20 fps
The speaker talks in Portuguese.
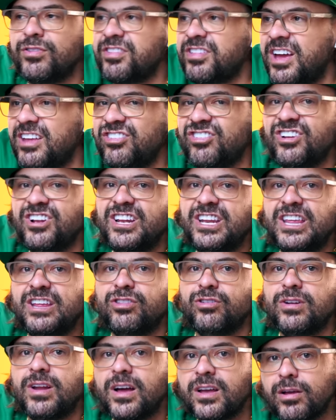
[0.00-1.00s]
um site
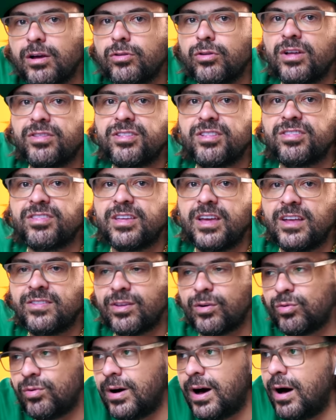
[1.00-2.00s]
lindo lá que é o nosso
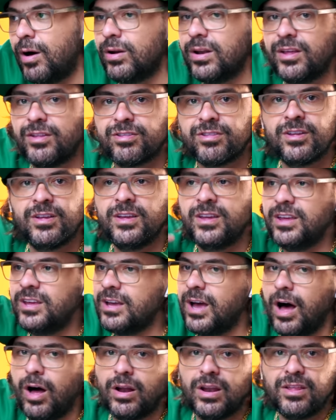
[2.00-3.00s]
esquenta com aulas e
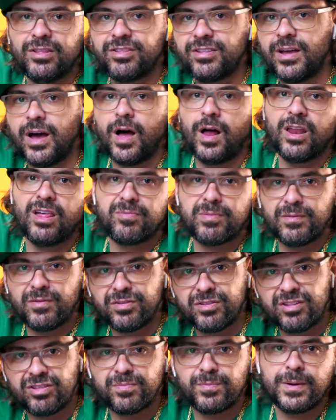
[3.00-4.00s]
aulas e aulas para
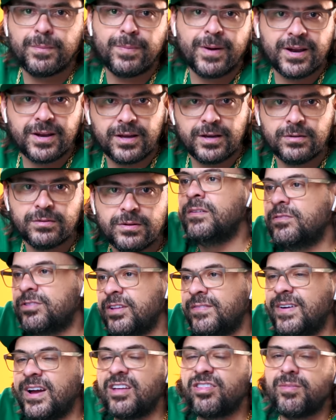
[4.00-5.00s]
você se preparando.
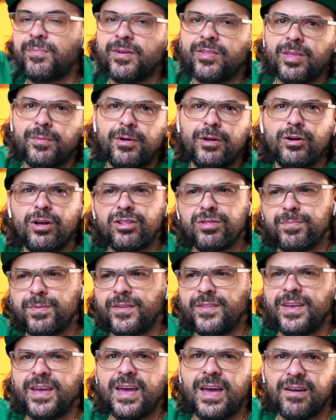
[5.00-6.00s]
Você vai receber também nosso
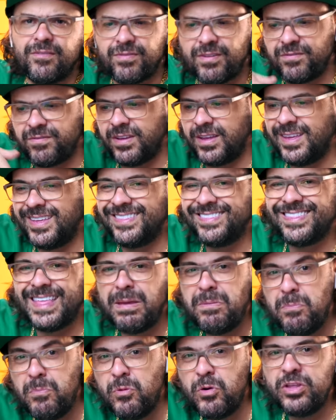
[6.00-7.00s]
PDF, enfim,
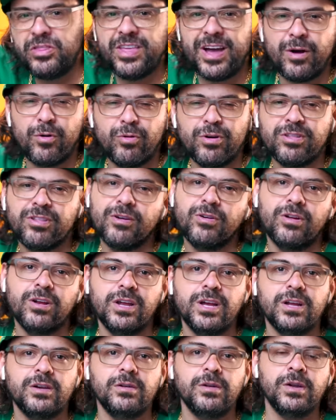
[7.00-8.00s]
tem muita coisa
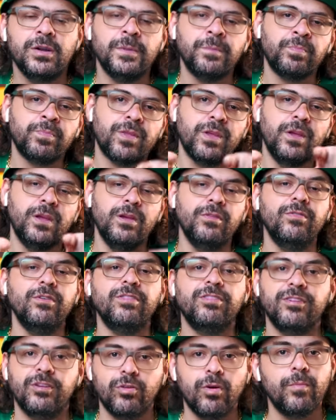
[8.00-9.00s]
rolando e
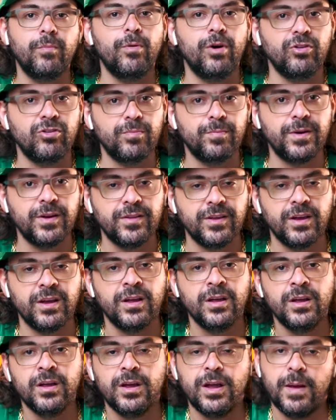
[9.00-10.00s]
você não pode
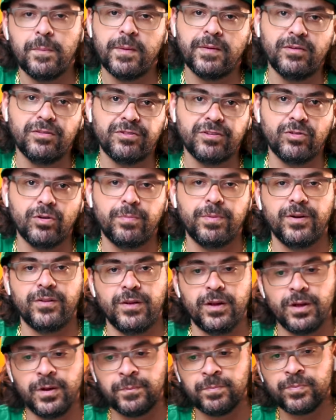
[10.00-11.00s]
perder. E para você não
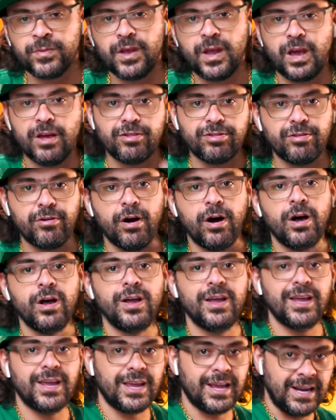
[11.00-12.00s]
perder, é só
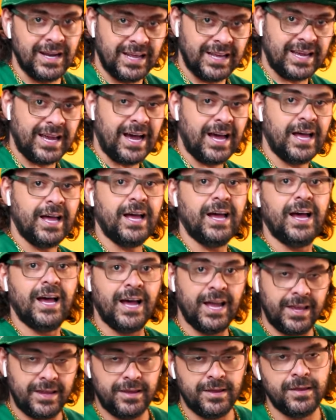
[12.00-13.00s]
clicar
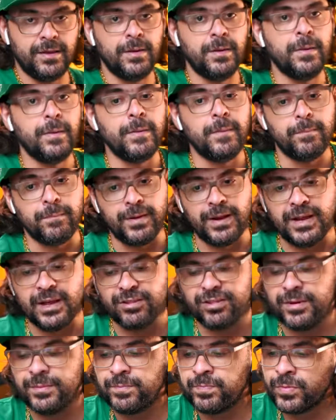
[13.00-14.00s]
aí.
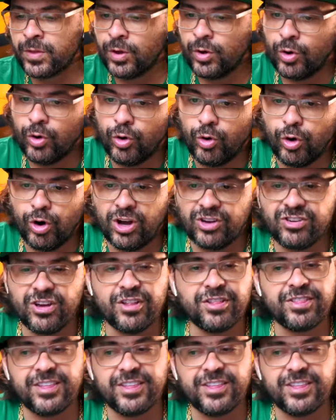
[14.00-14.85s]
Beleza? Hoje é o